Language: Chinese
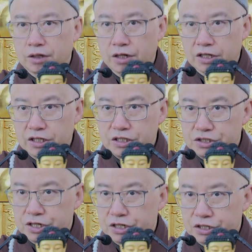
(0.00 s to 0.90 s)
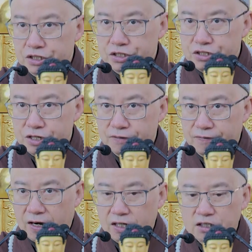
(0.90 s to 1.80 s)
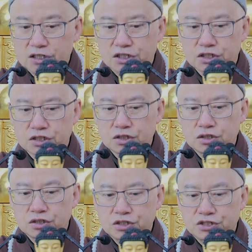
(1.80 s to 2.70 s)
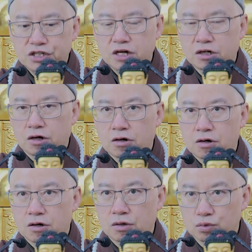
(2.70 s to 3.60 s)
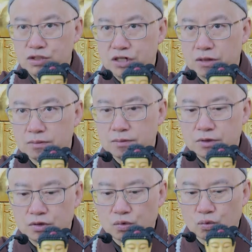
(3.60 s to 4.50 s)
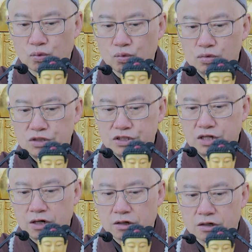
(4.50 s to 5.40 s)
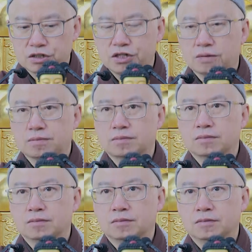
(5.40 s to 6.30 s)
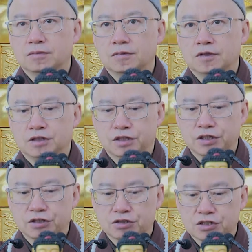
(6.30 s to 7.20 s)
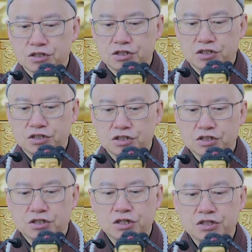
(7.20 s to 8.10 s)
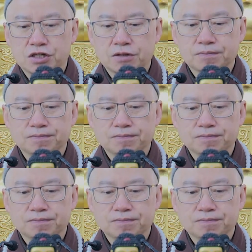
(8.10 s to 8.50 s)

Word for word: 理解一切法是相而无相，无相而相，这个就是事实真相。